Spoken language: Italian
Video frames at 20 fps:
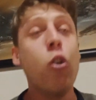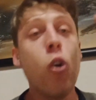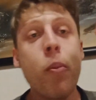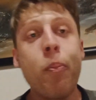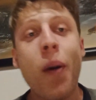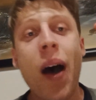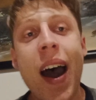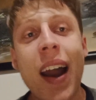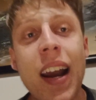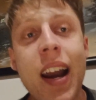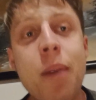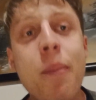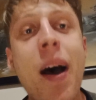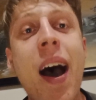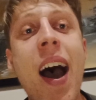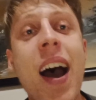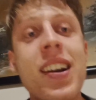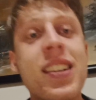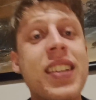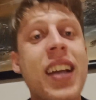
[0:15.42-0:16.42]
lui parla e
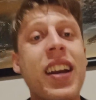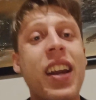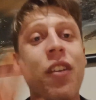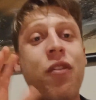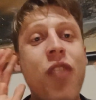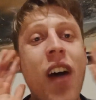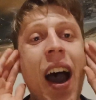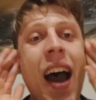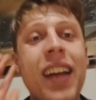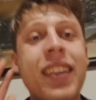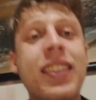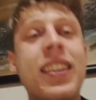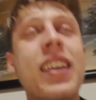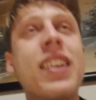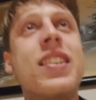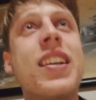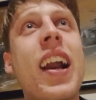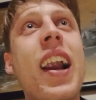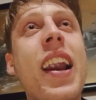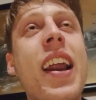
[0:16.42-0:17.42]
basta, di
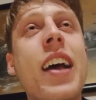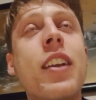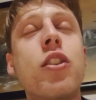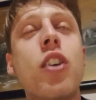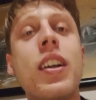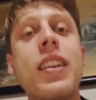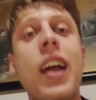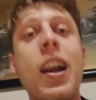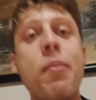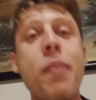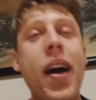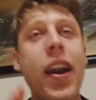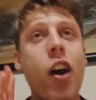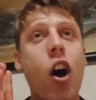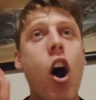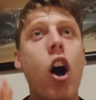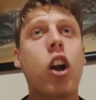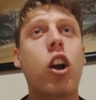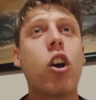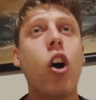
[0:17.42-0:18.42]
fatti c'è l'allenatore del
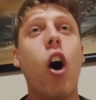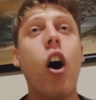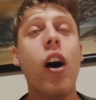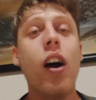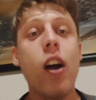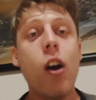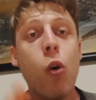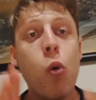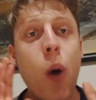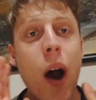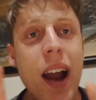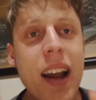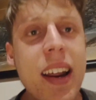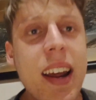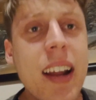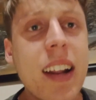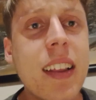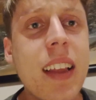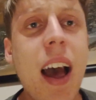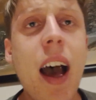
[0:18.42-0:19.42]
Marocco,
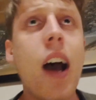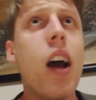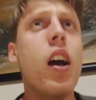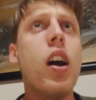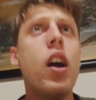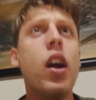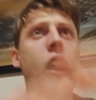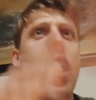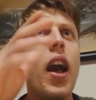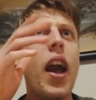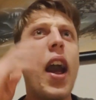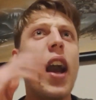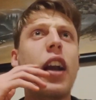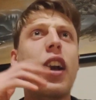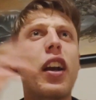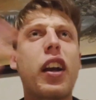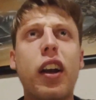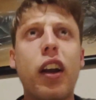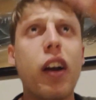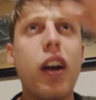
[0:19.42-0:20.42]
Walid... Eh,
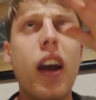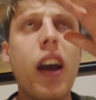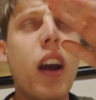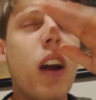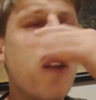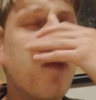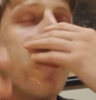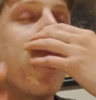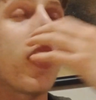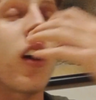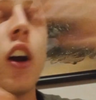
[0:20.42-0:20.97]
eh, non mi